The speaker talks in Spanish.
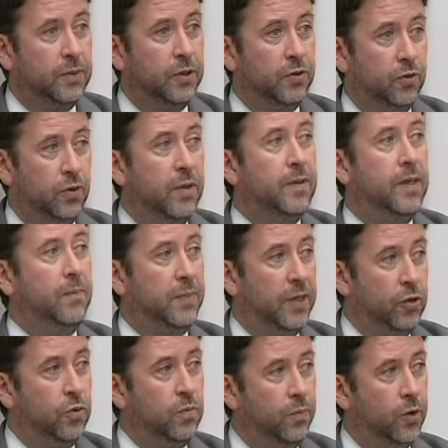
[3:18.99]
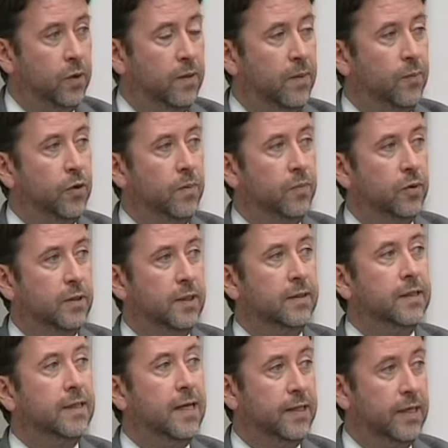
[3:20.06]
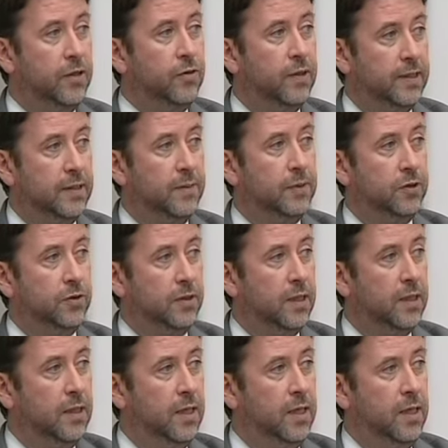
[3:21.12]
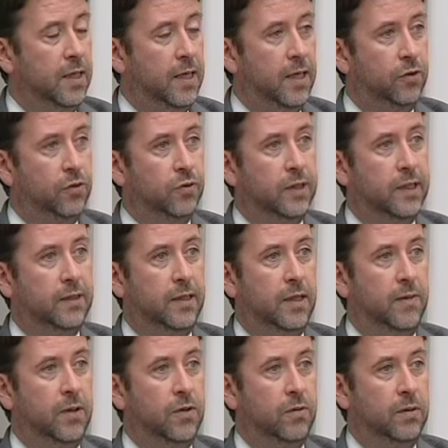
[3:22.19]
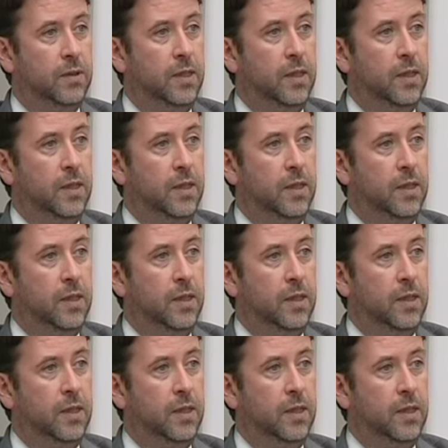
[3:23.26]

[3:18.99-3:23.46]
pero todavía el paro es un problema muy importante y hay que ayudar a esas personas a encontrar trabajo.